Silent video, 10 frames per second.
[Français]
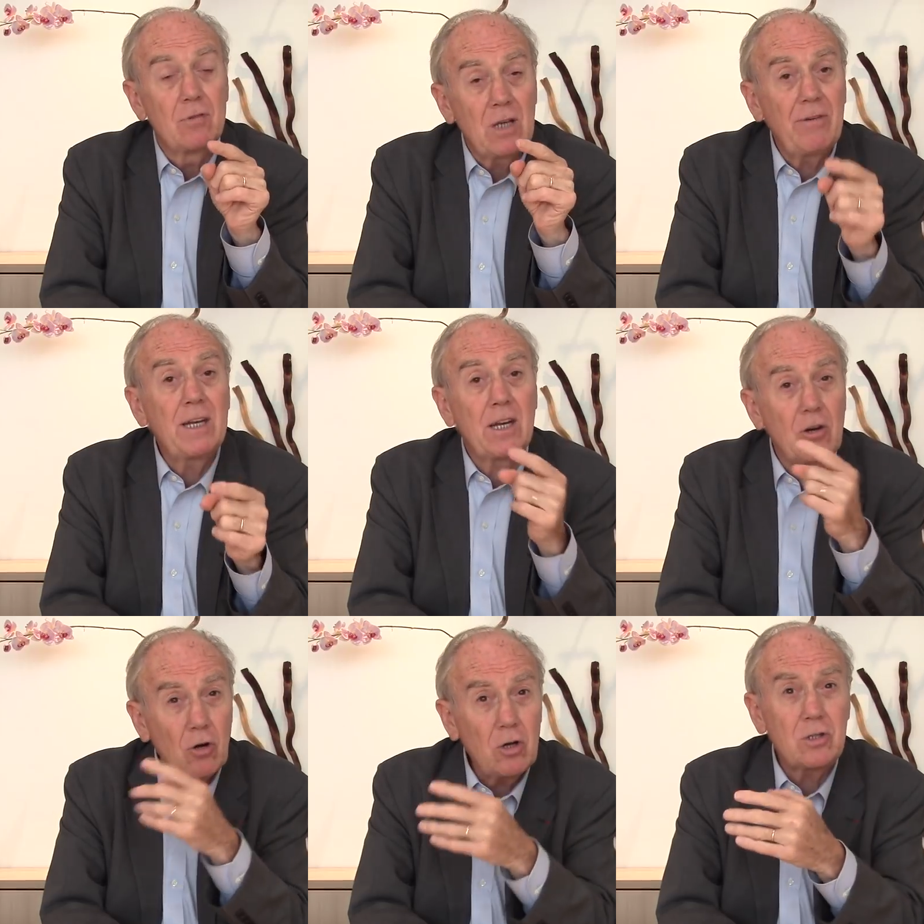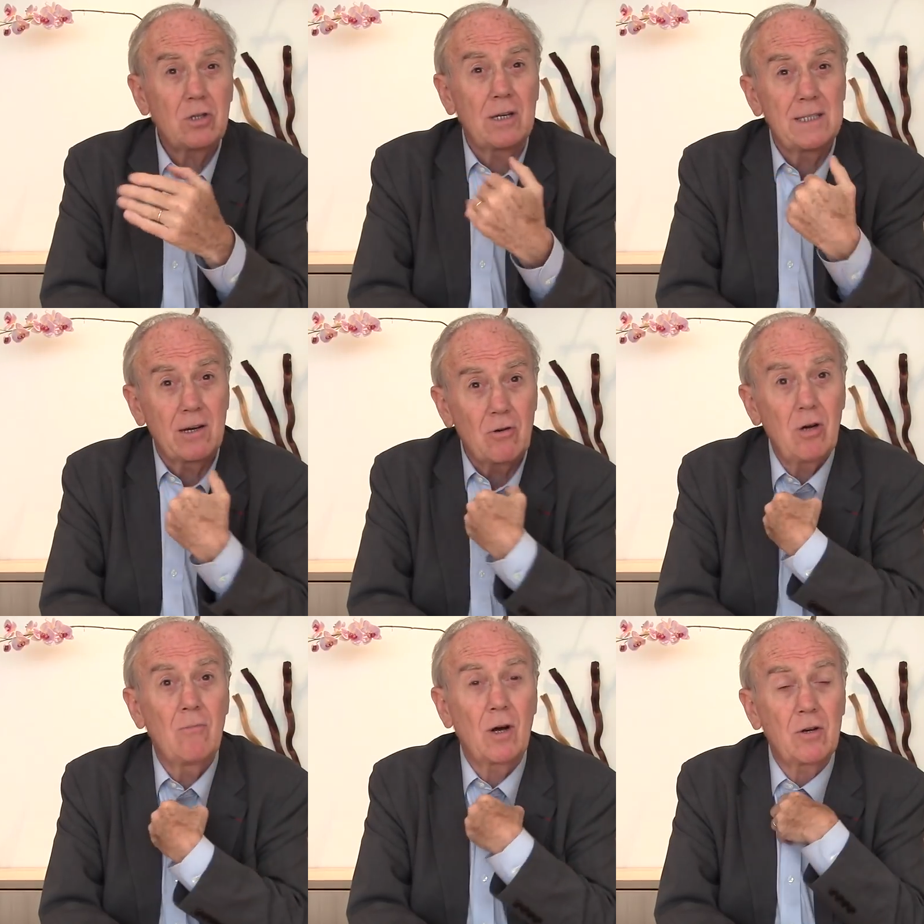Vous avez des gosses dans les
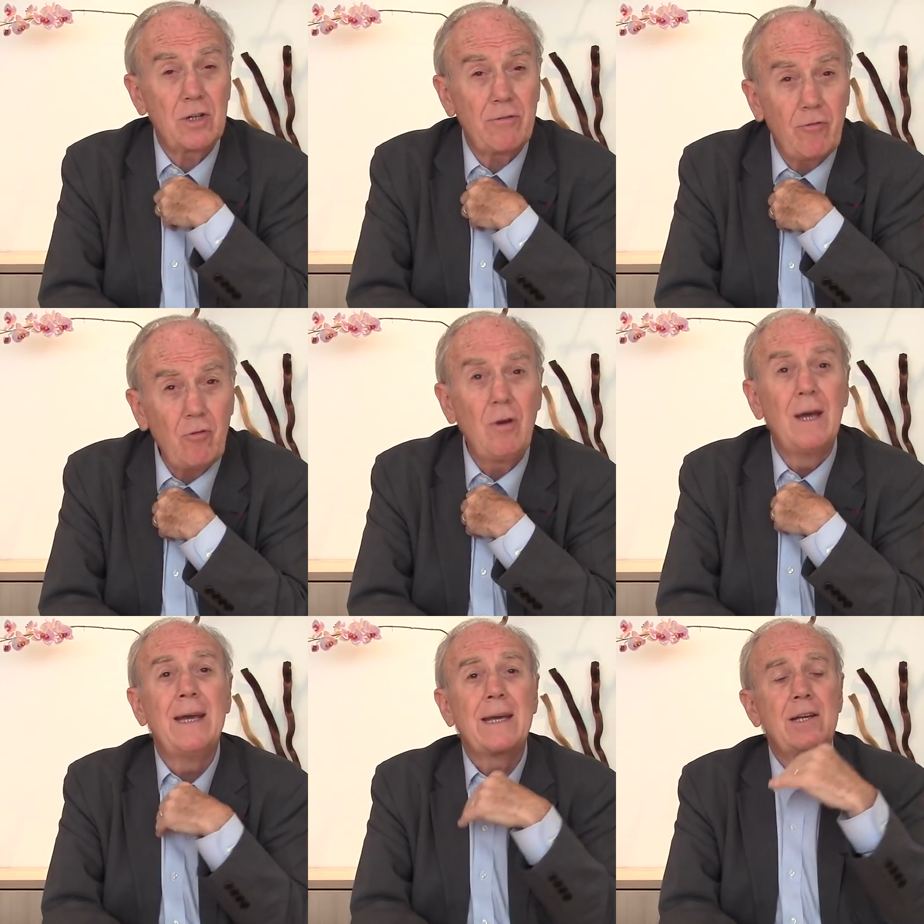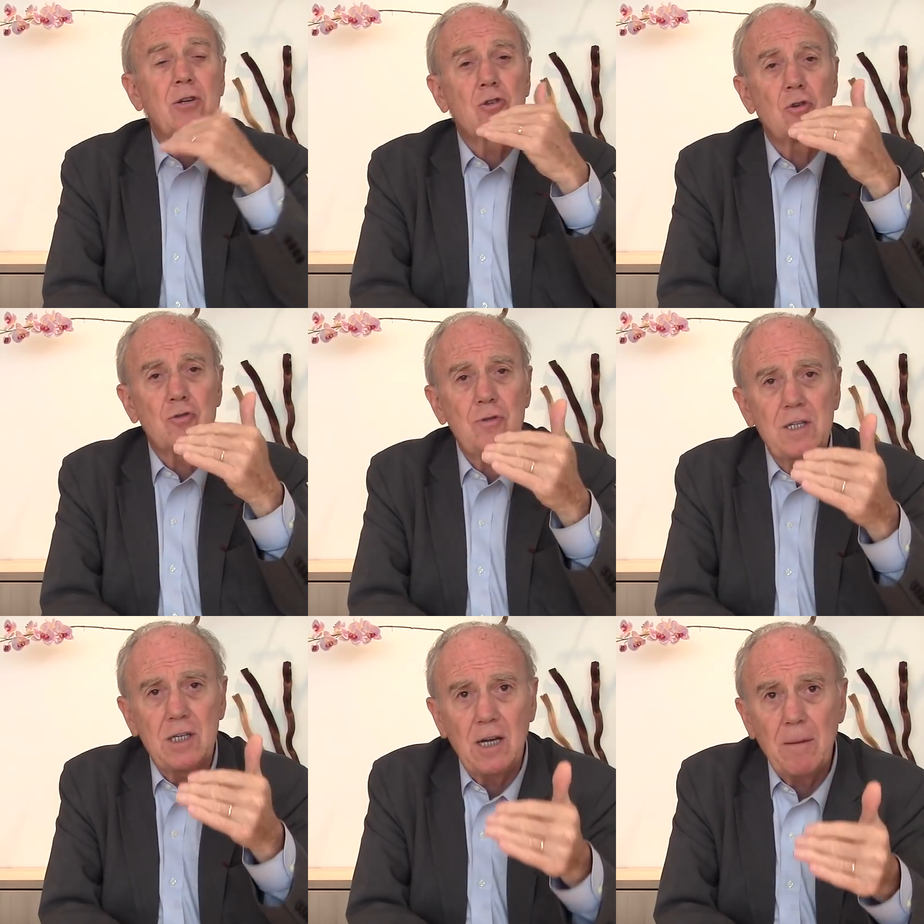écoles, moi que j'ai vu, qui se sont
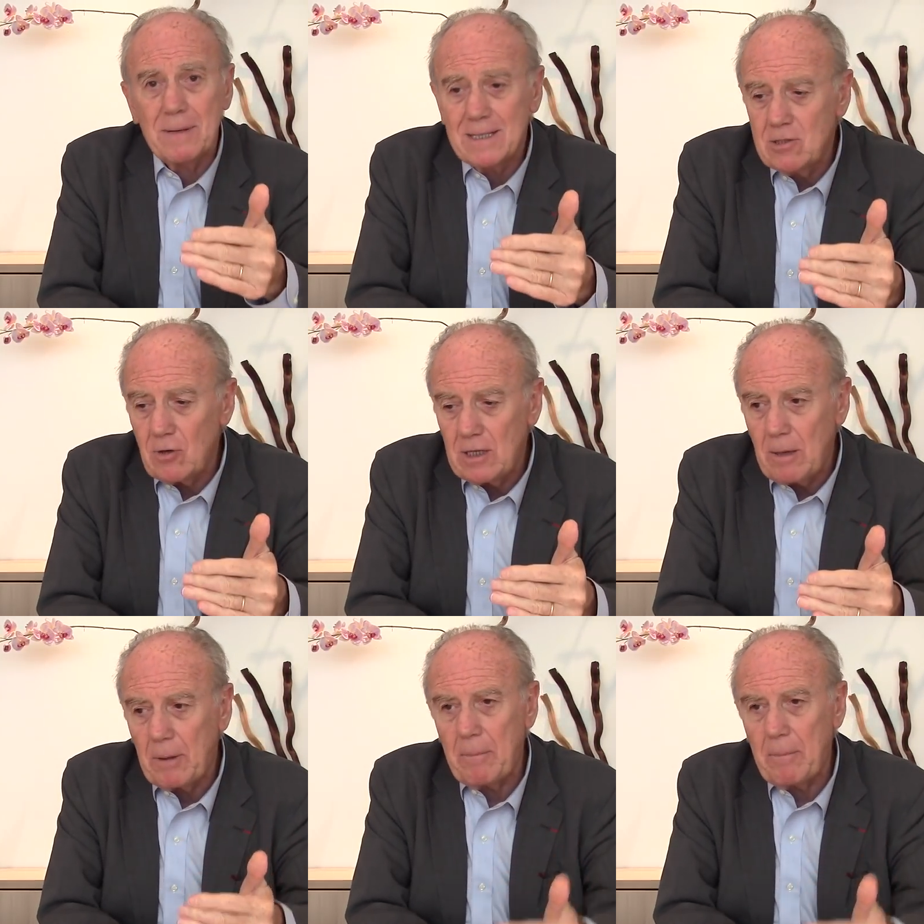suicidés parce qu'ils ont été